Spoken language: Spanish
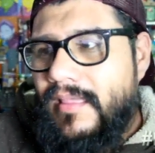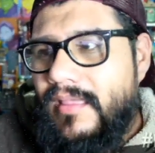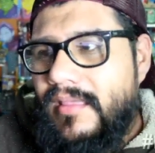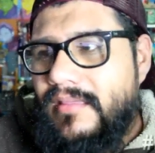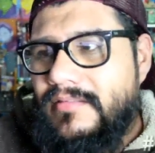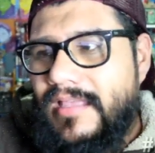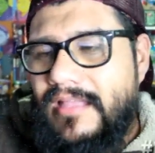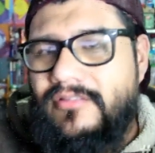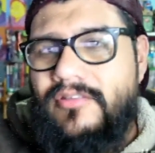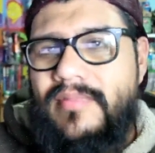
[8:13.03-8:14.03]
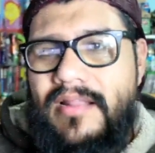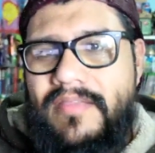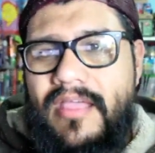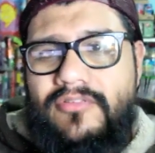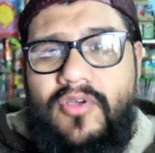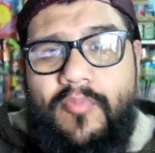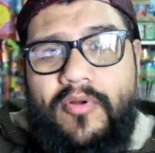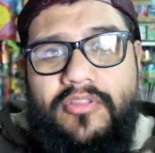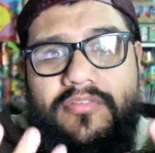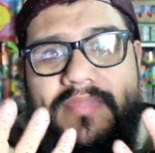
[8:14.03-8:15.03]
Y se quedan todos maravillados. Oh,
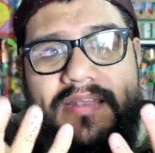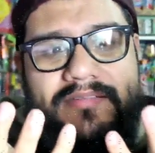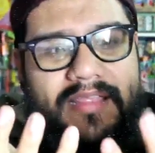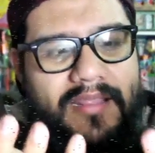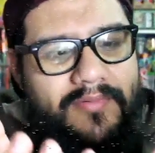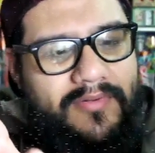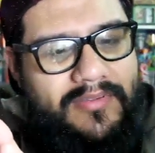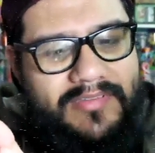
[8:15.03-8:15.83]
por Dios, mira el cerebro.